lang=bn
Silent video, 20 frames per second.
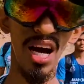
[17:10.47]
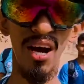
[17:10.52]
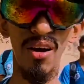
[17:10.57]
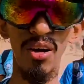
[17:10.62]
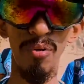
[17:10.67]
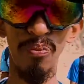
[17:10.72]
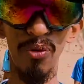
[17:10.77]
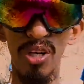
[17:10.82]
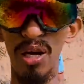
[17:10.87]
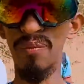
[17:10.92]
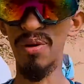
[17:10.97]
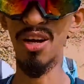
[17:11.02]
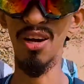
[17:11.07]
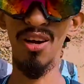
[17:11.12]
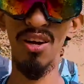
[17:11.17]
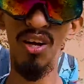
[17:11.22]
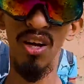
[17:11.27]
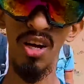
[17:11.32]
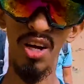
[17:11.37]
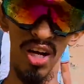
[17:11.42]
খাওয়ার পরে আমরা
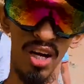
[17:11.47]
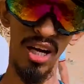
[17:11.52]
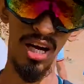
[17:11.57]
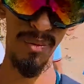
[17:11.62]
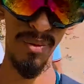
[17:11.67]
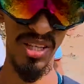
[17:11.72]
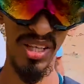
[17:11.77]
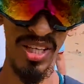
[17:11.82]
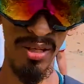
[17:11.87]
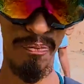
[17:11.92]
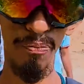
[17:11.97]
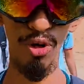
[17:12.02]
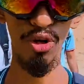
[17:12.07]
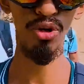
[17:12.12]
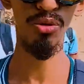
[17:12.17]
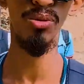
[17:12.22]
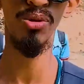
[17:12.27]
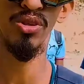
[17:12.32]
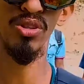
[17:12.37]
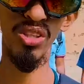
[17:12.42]
আমাদের
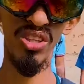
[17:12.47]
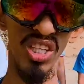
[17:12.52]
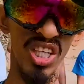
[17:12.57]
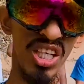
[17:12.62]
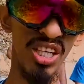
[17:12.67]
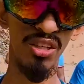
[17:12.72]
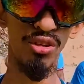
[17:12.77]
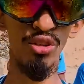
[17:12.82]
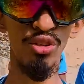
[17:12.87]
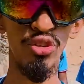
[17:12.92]
পরবর্তী যে